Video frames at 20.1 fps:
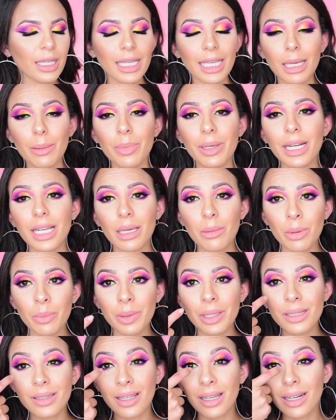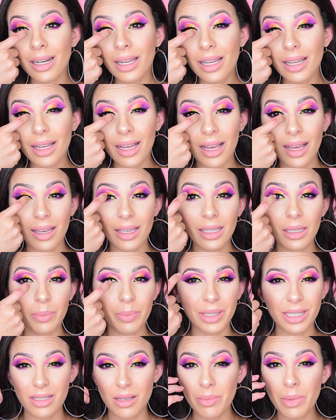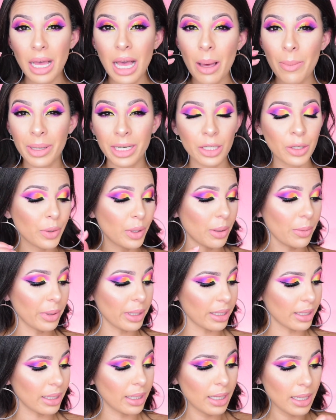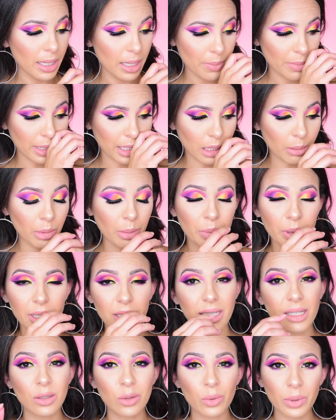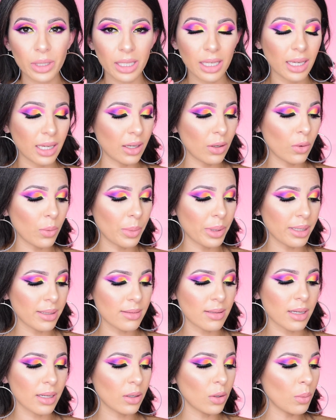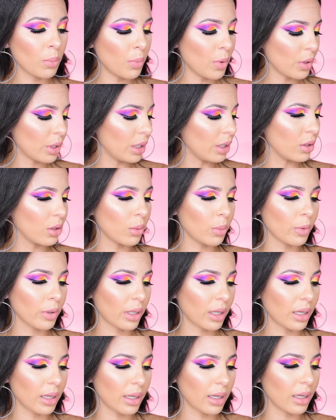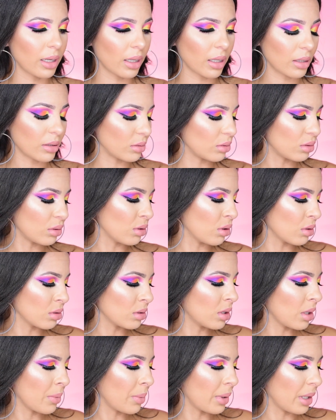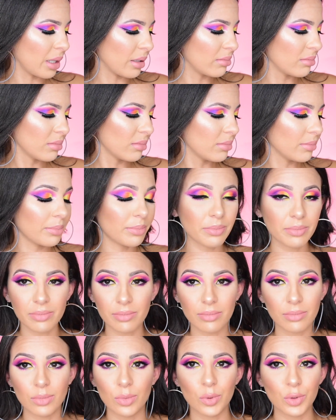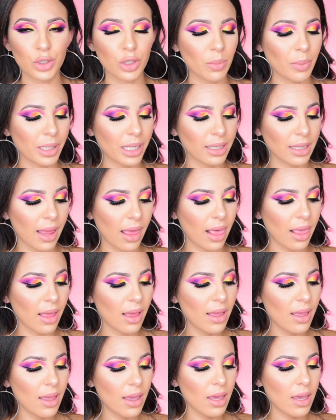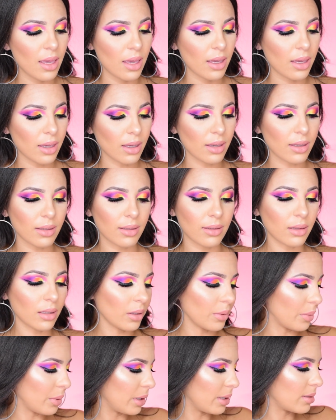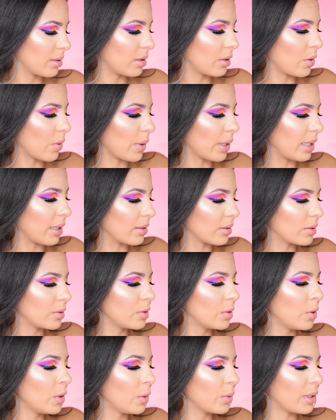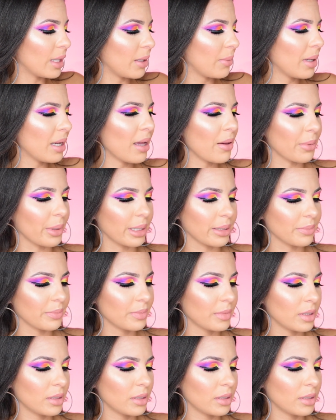Que para que me pintara ahí, parece más amarillo que verde. Para que me pintara tuve que humedecerlo un poquito porque no se ve mucho para nada. Este voy a hacer con el azul. Ustedes van a ver.